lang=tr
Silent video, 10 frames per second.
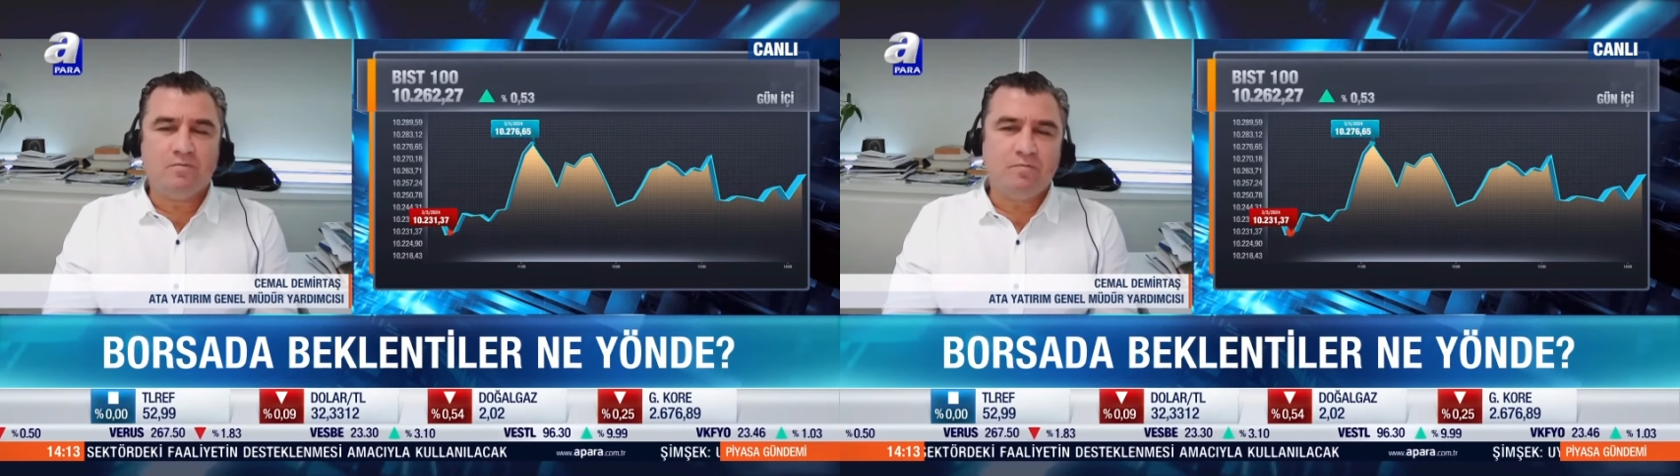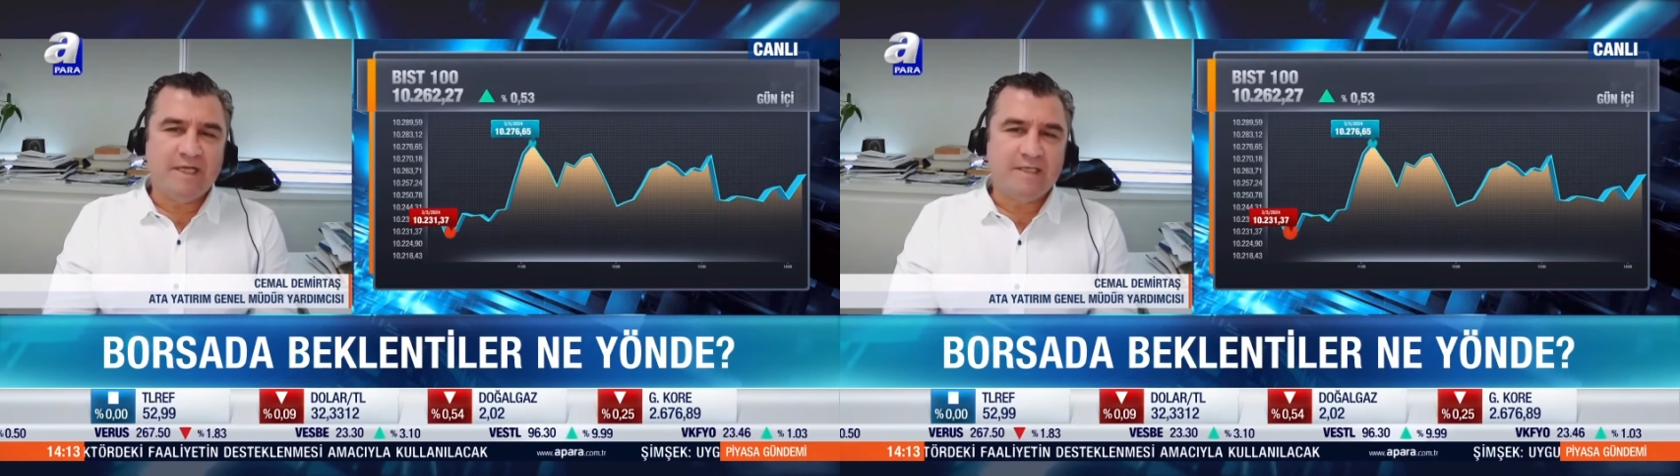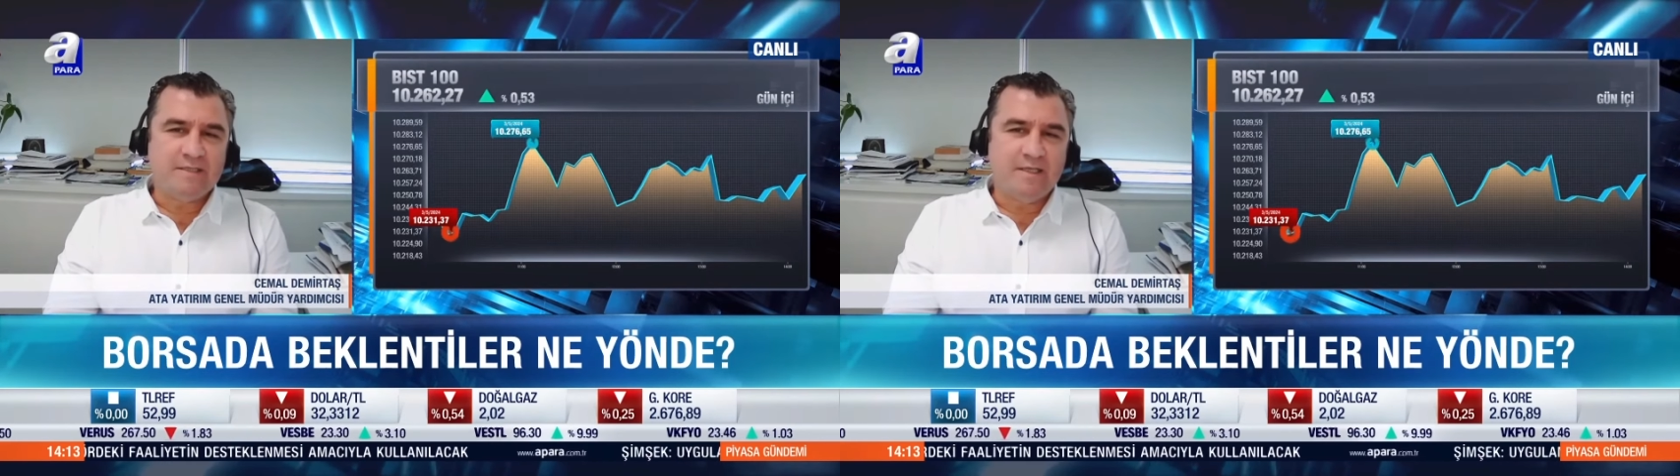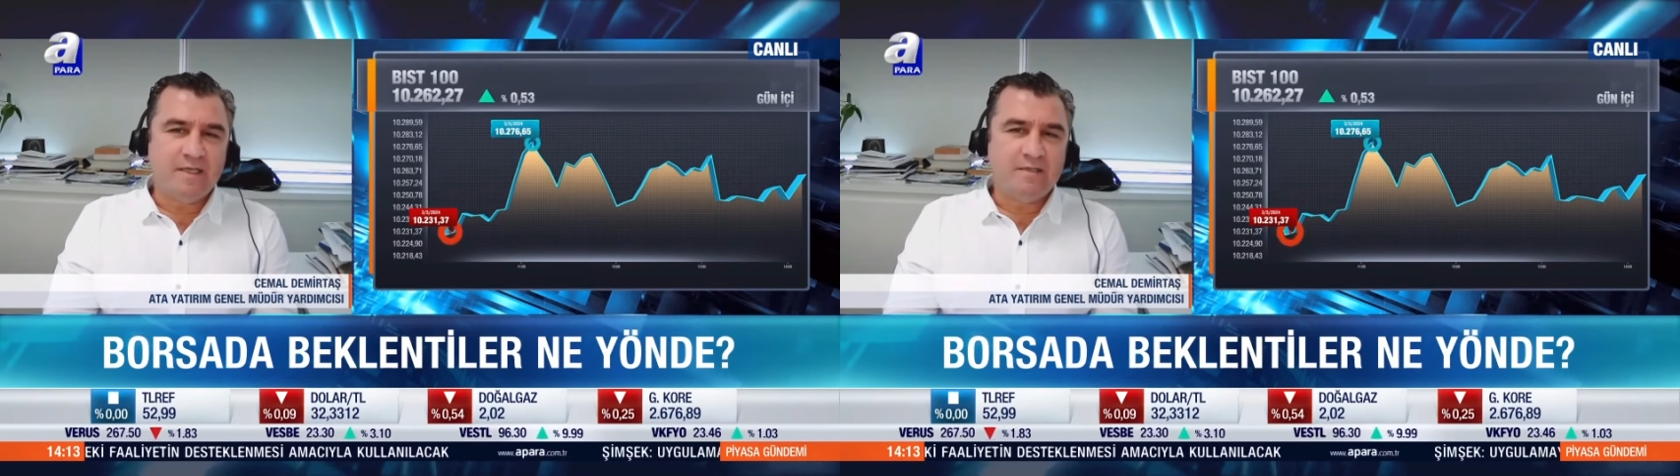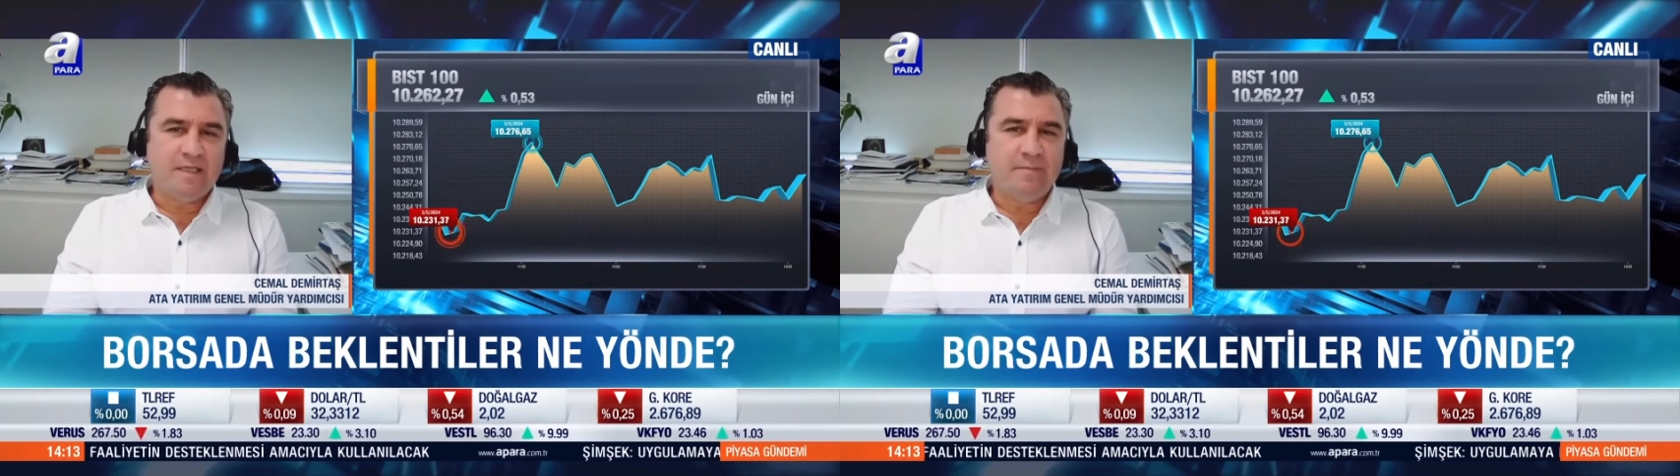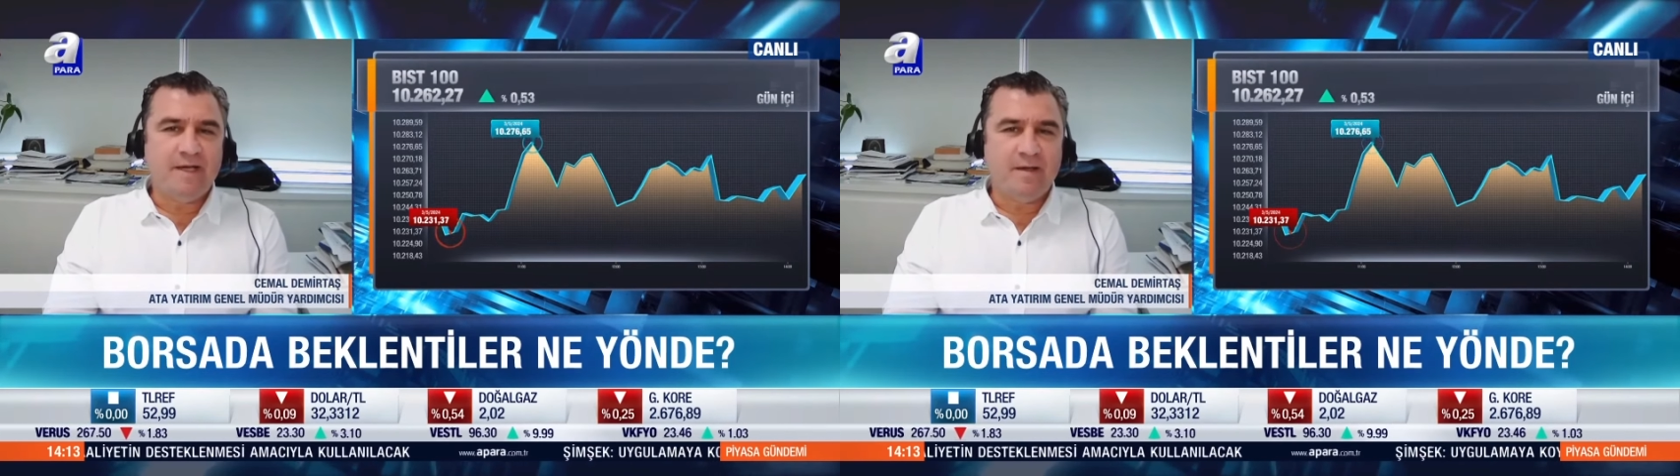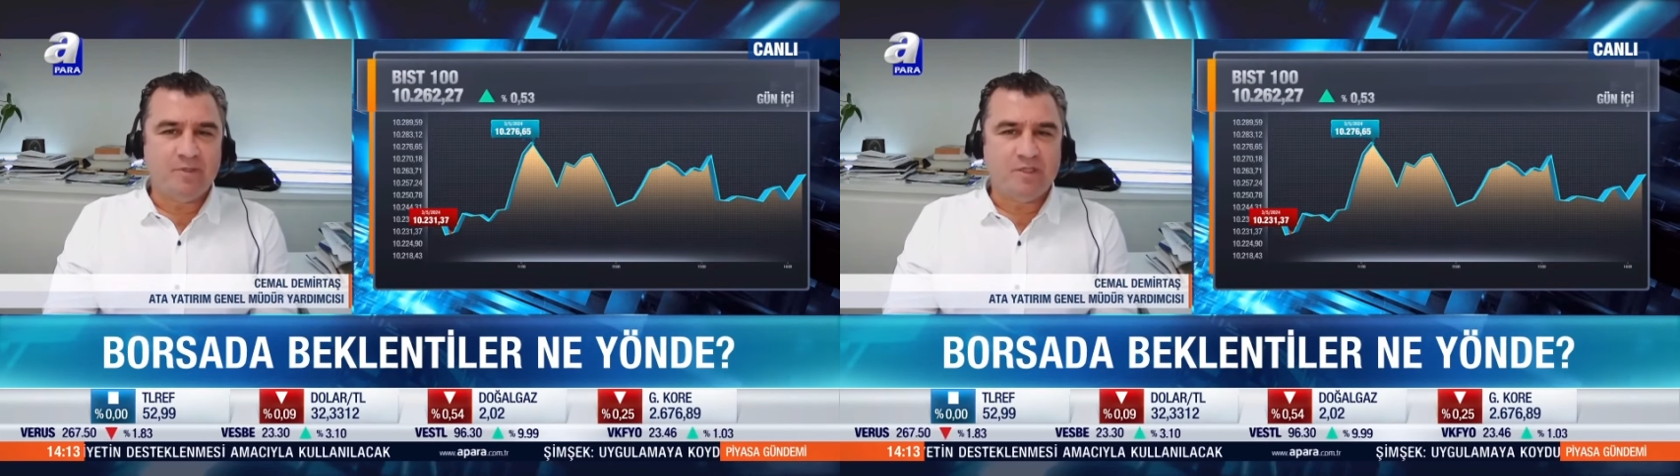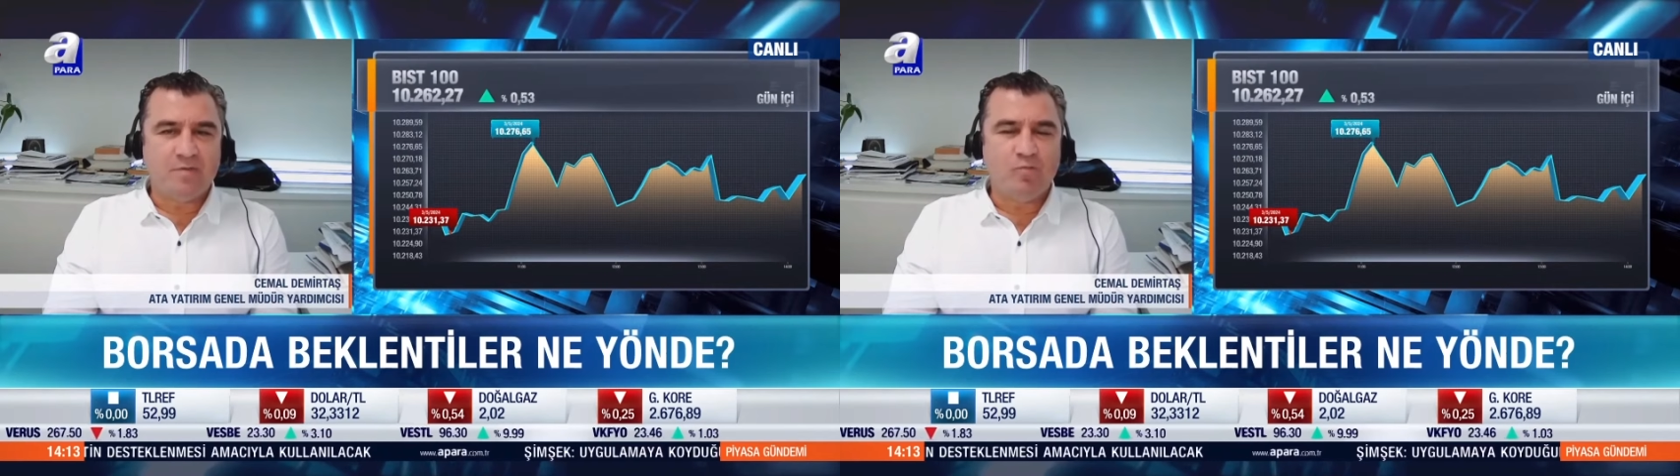Mayıs'ta tepe
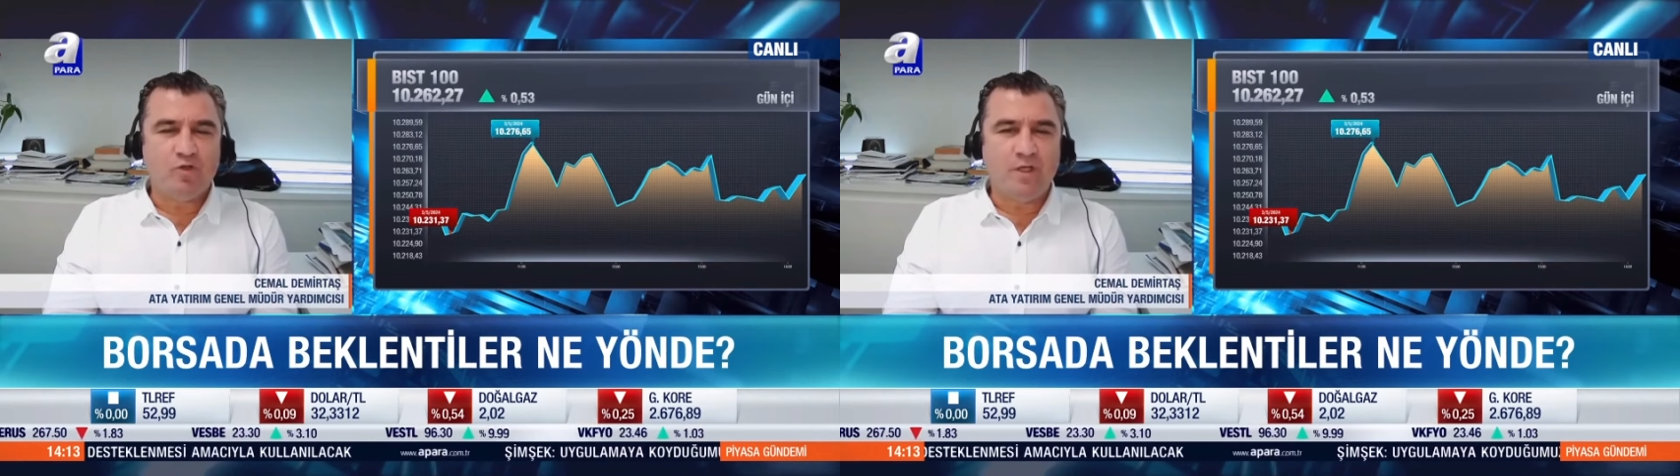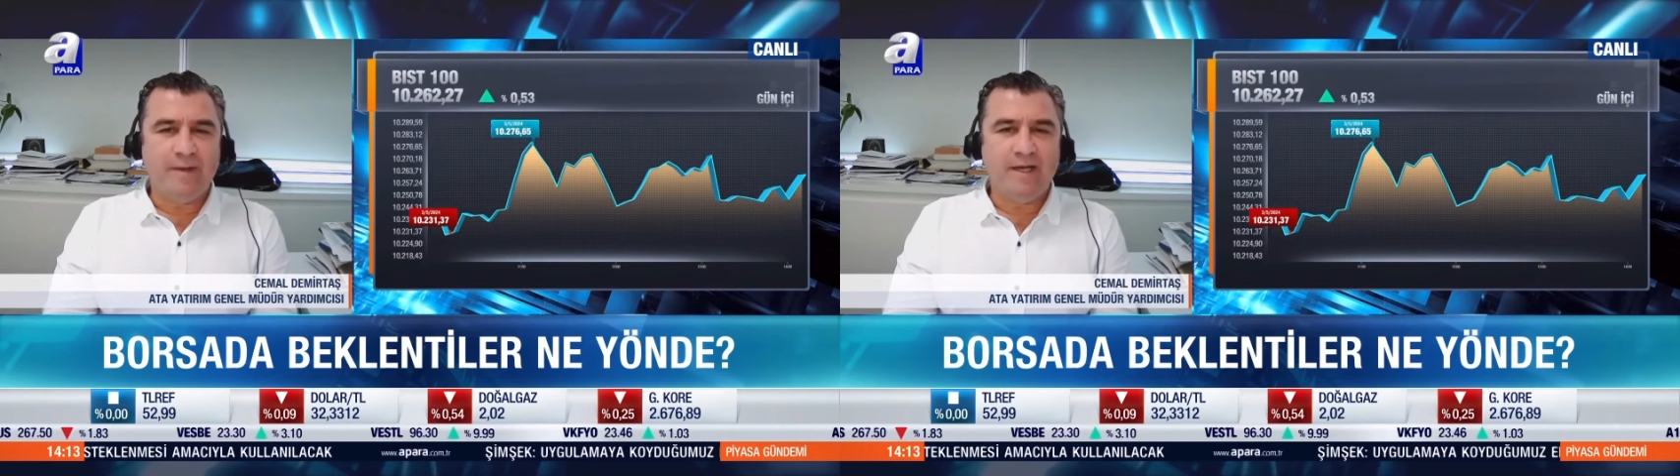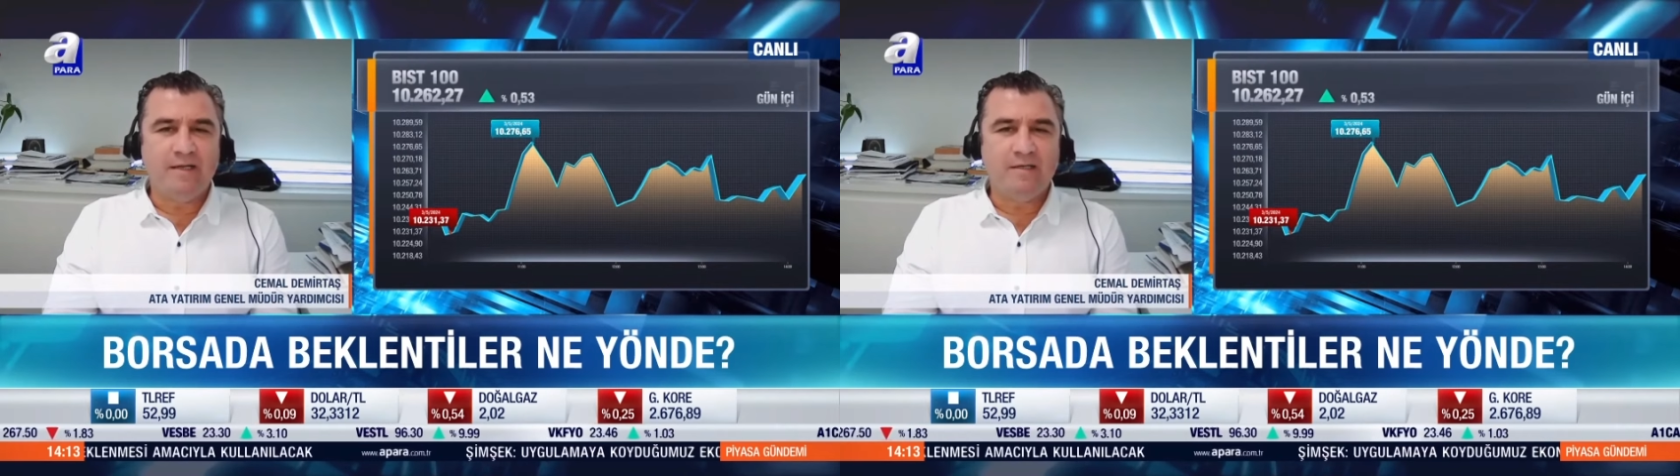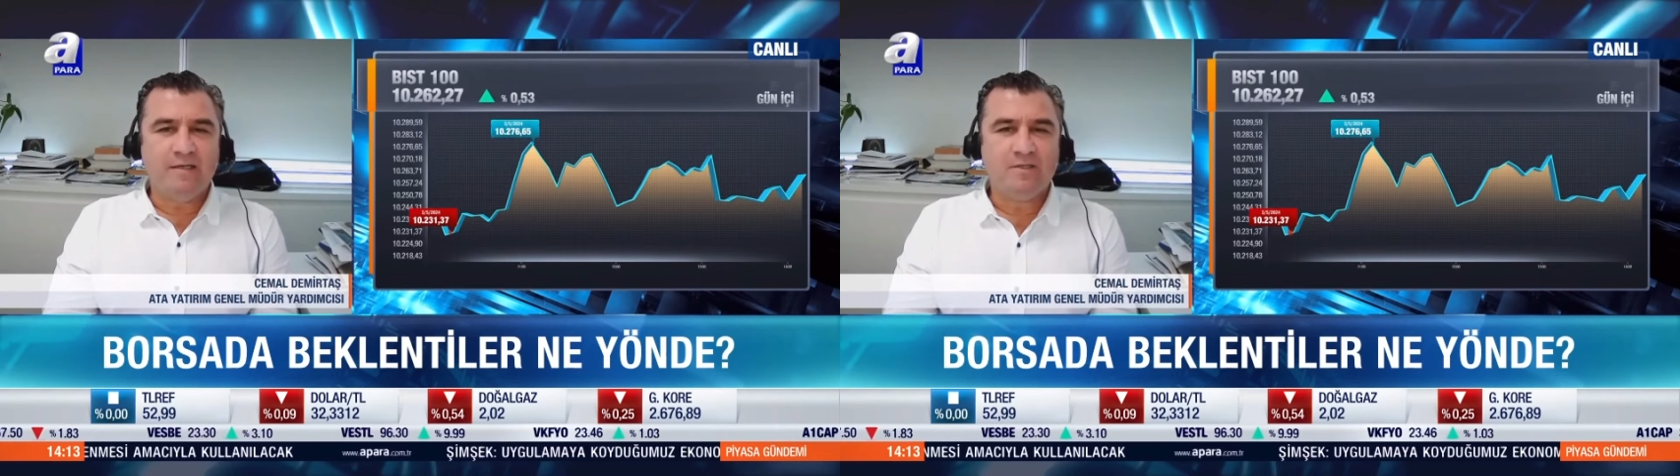yapacak muhtemelen.